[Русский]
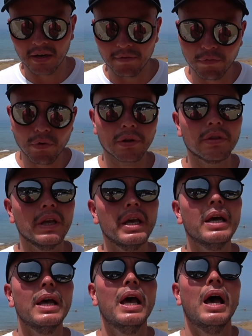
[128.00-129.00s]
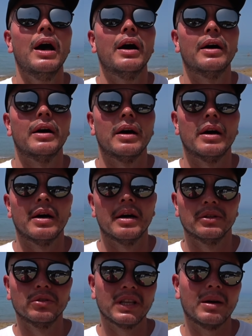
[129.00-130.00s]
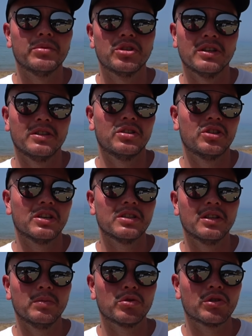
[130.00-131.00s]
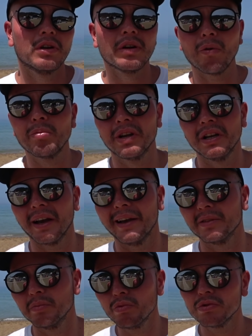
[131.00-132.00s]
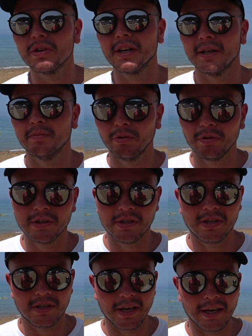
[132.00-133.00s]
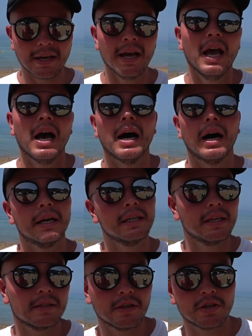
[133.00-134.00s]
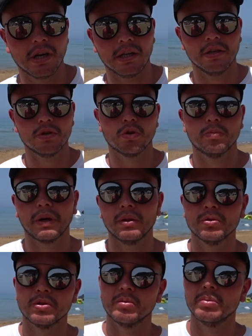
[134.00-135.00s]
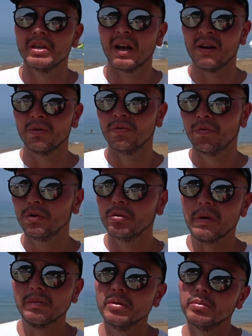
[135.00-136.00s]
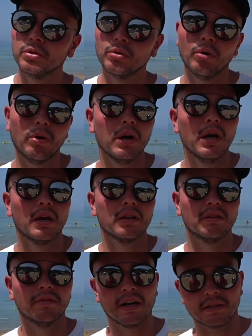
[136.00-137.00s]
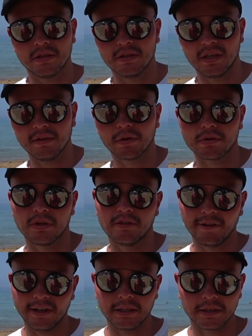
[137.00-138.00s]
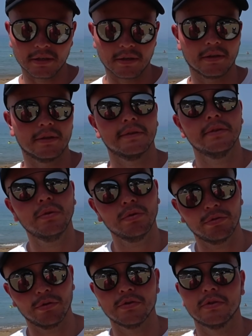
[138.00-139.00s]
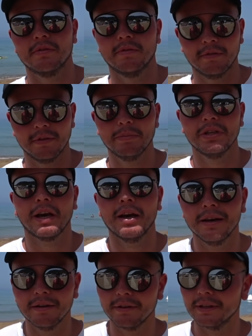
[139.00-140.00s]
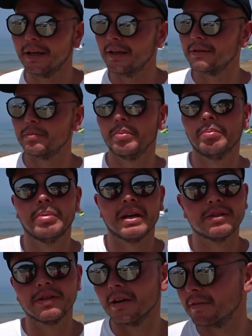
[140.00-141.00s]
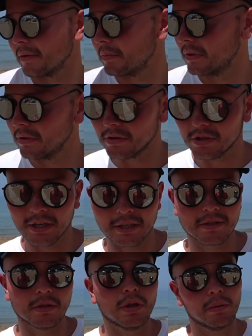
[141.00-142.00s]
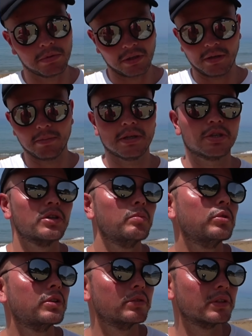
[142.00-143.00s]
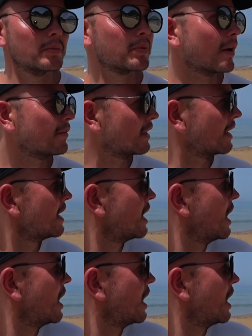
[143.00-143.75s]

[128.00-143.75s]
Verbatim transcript: комфортные. А, ну там, честно, немножко громко играет музыка и много детей. А если же они еще приносят минеральную воду, по-моему, то 20 евро за двоих. Э, ну, то есть минеральная вода 5 евро получается. Ну, там такие большие бутылки, правда?